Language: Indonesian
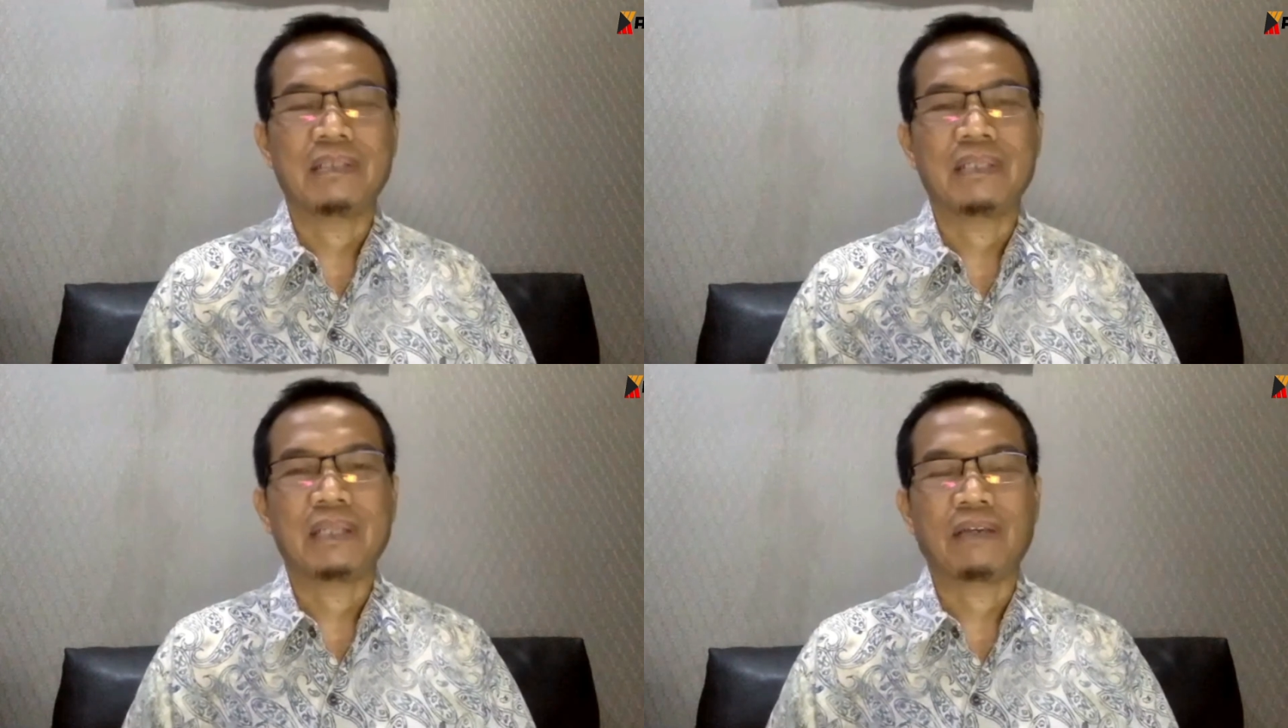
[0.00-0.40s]

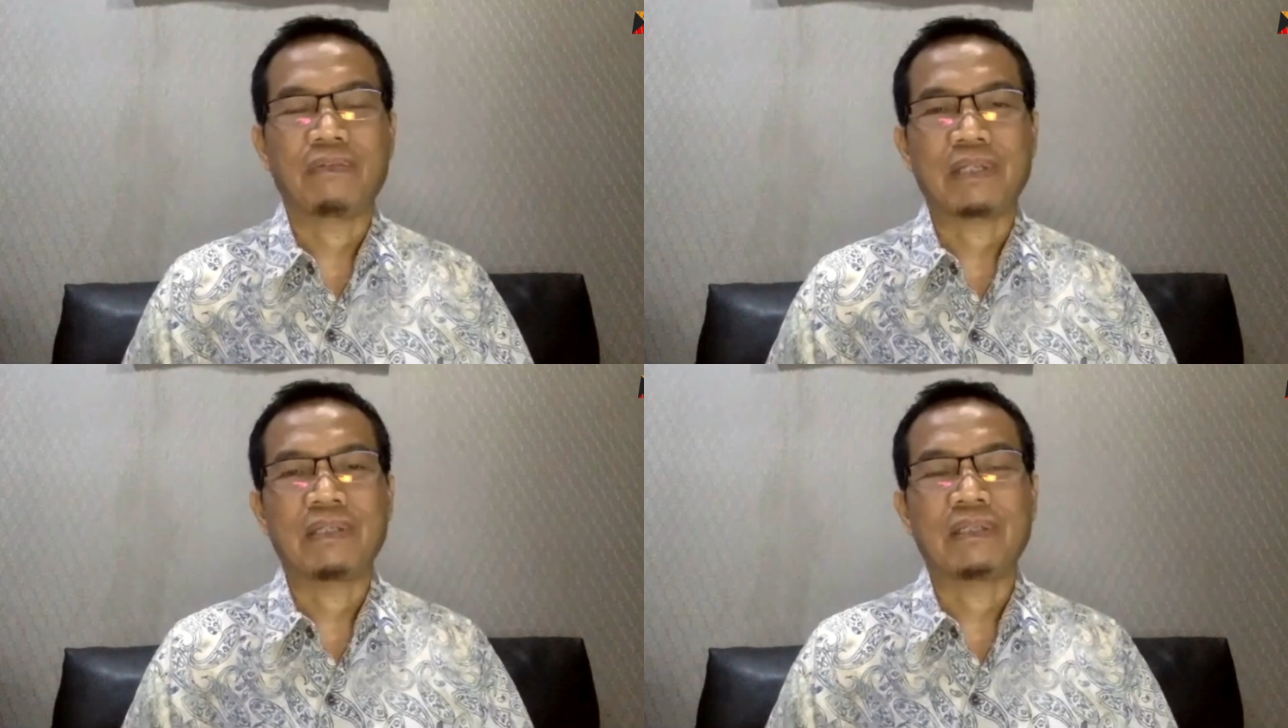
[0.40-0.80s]
dan efek
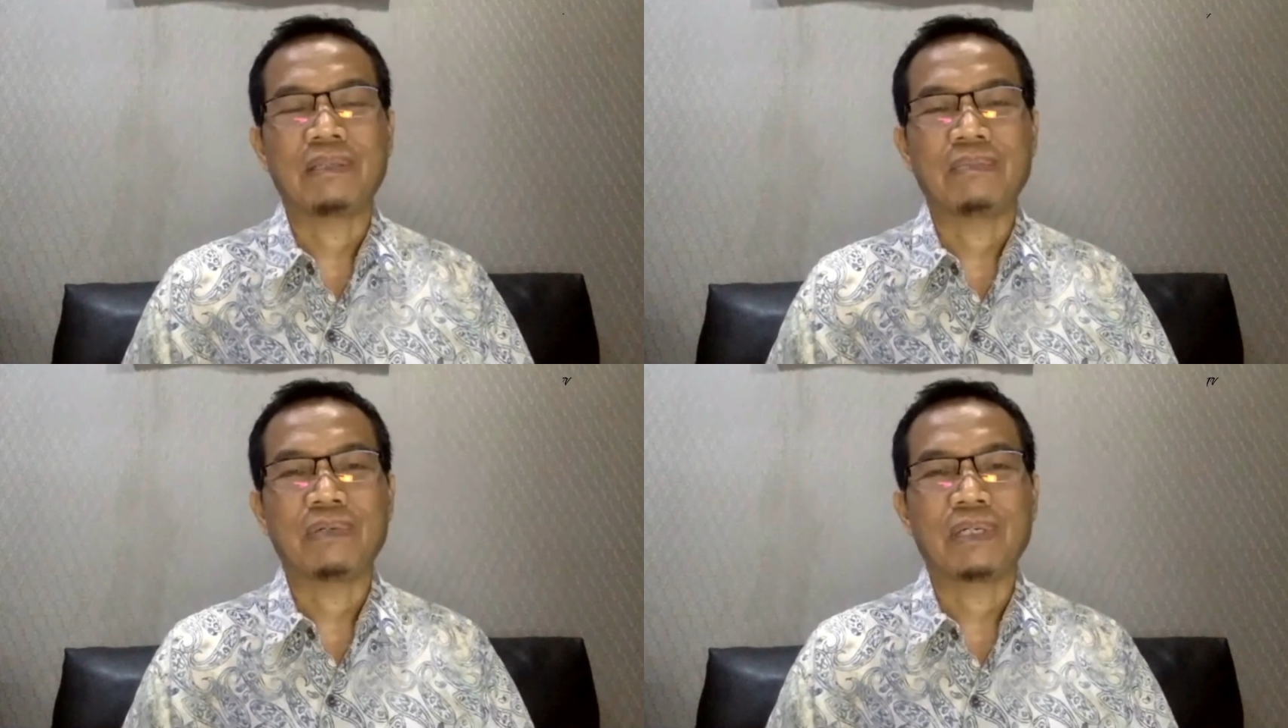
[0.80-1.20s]
yang
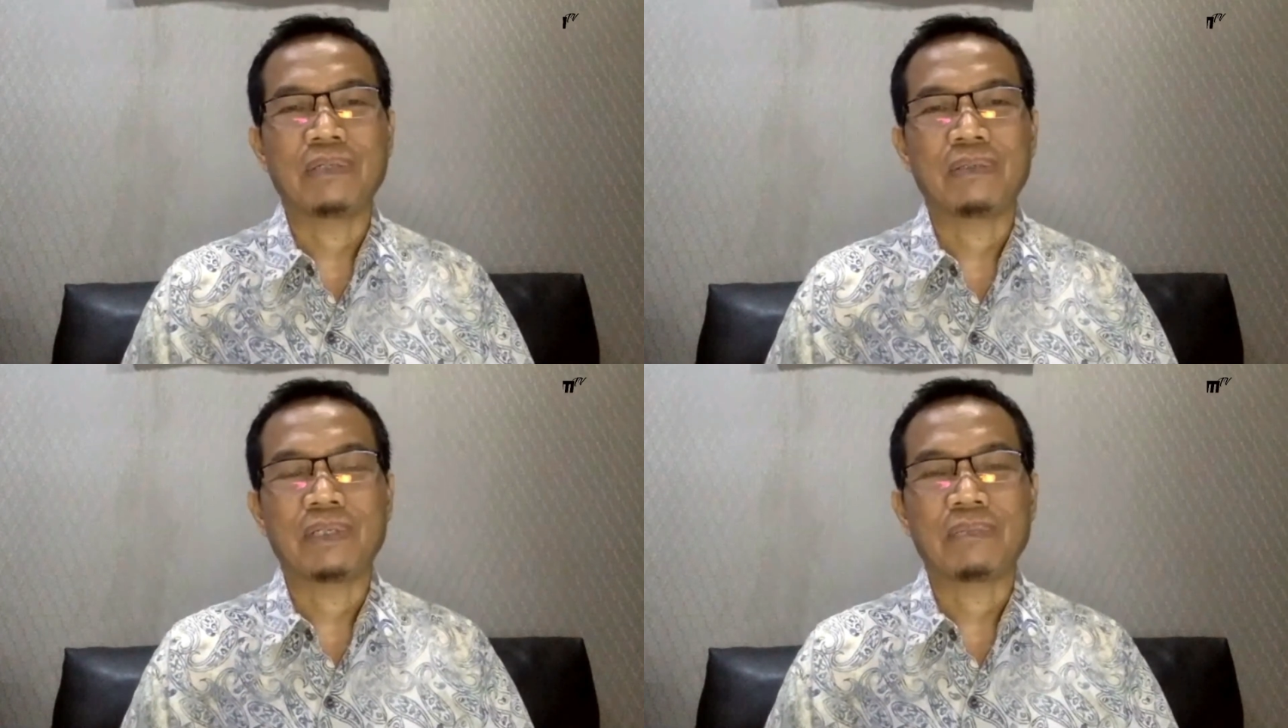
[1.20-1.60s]
ditimbulkan
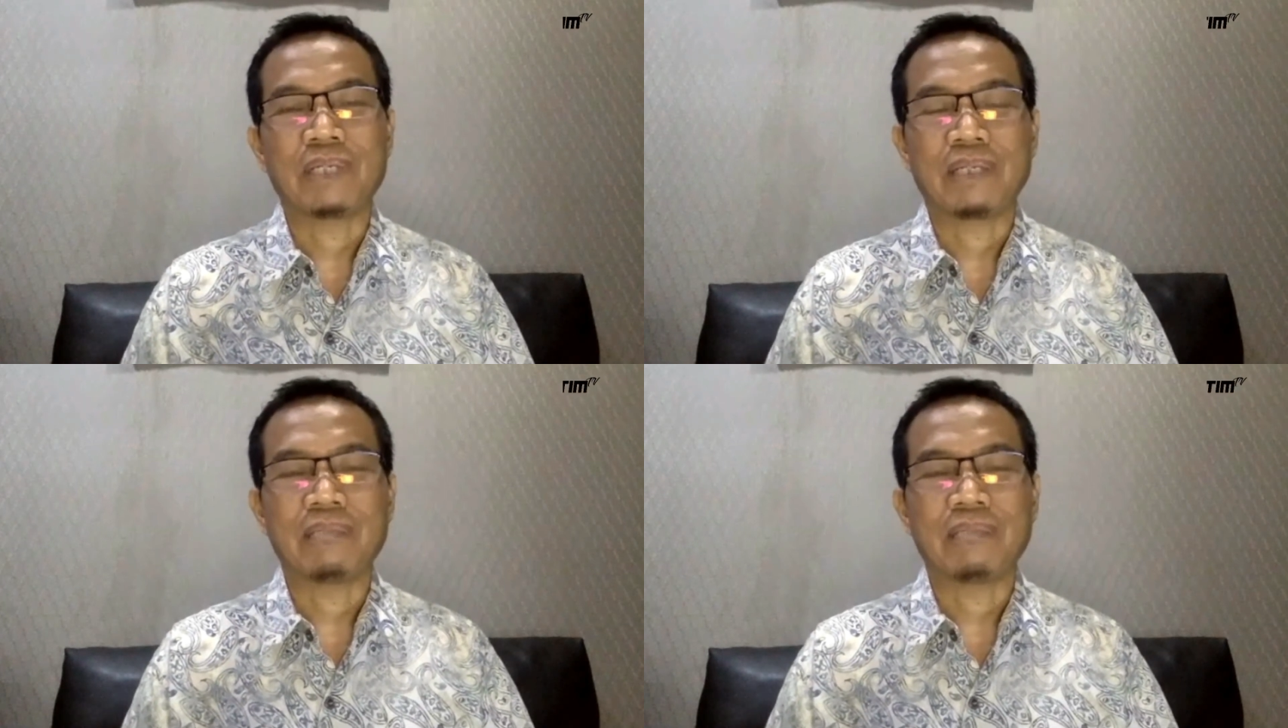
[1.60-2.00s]
juga
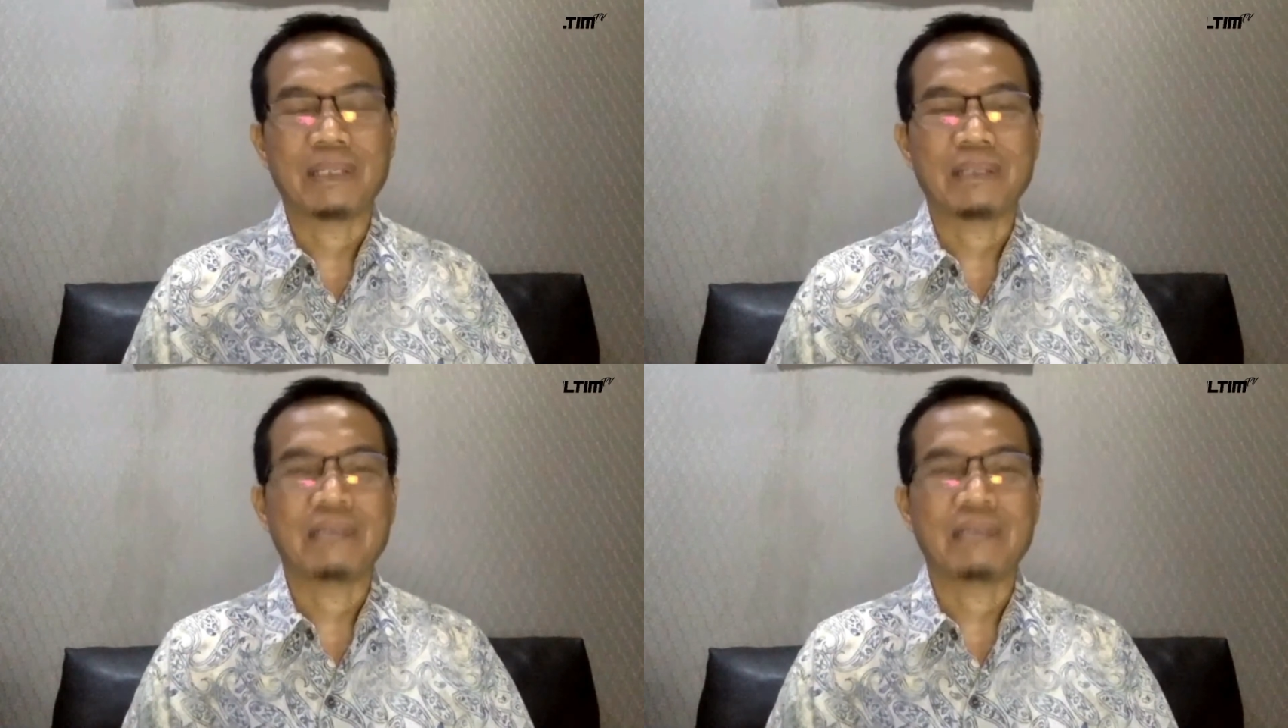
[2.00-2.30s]
semakin berat.